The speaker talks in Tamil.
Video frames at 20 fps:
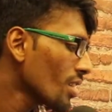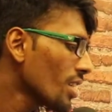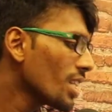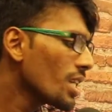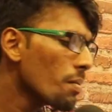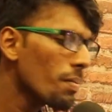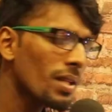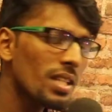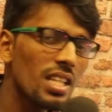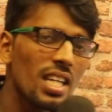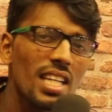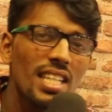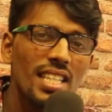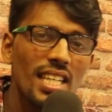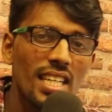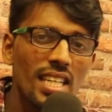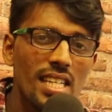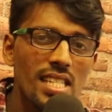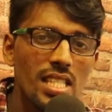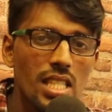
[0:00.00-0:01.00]
இங்கே பார்த்தீங்கன்னா
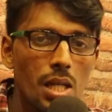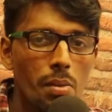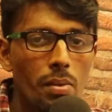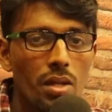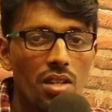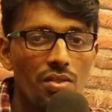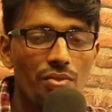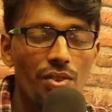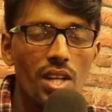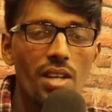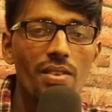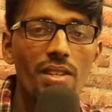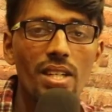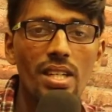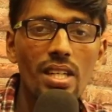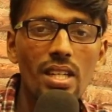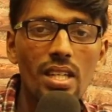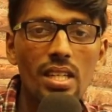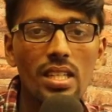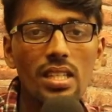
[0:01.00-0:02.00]
எக்கச்சக்கமான ஃப்ளேவர்
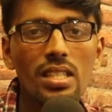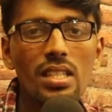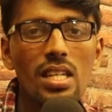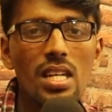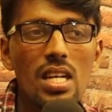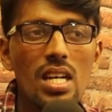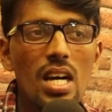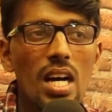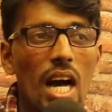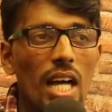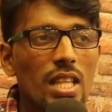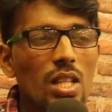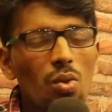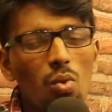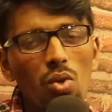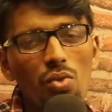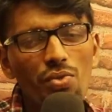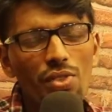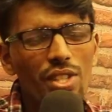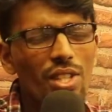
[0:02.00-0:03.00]
இருக்குது அந்த
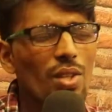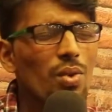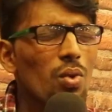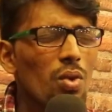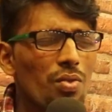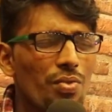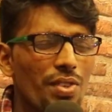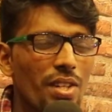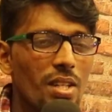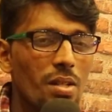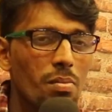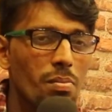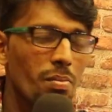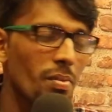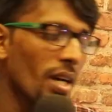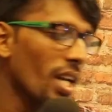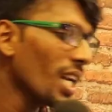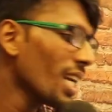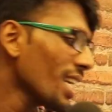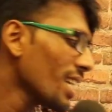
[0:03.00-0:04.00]
குல்ஃபி இந்த குல்ஃபின்னு
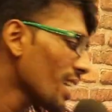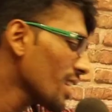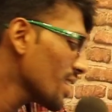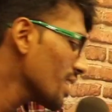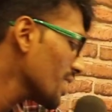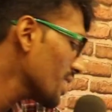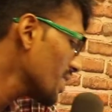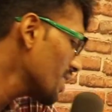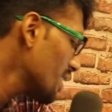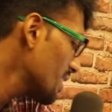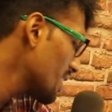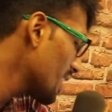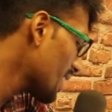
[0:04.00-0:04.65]
மலை அது இதுன்னு